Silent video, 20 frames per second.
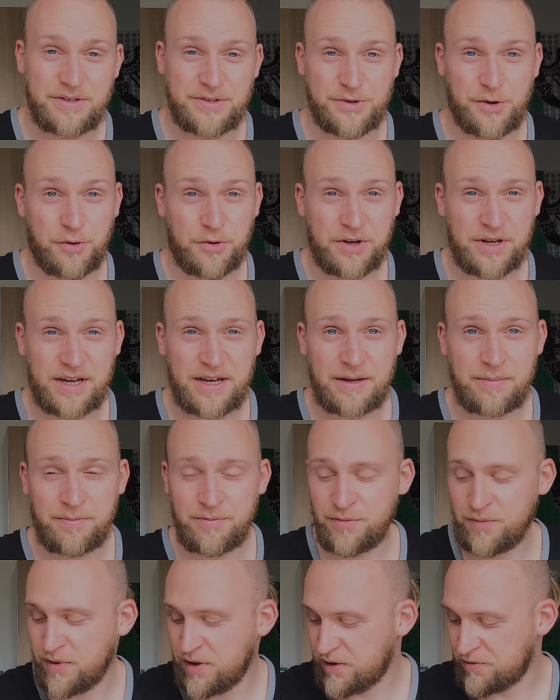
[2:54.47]

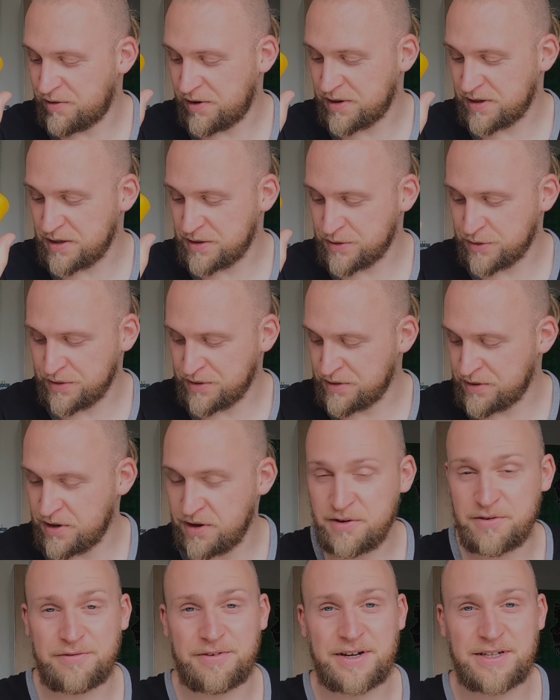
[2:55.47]
Sonnencreme, weil ich ja so ein
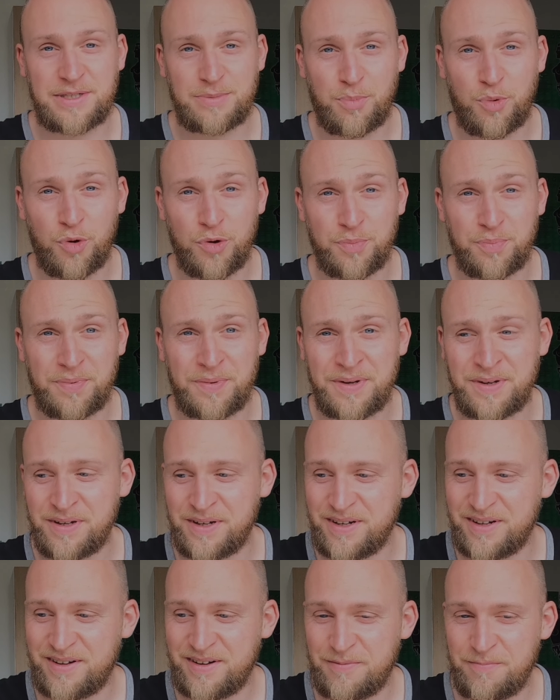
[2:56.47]
Weißbrot
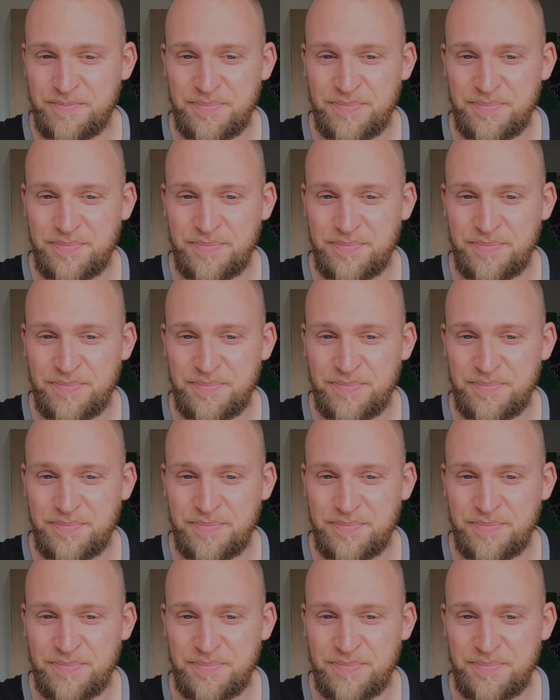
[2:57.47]
bin.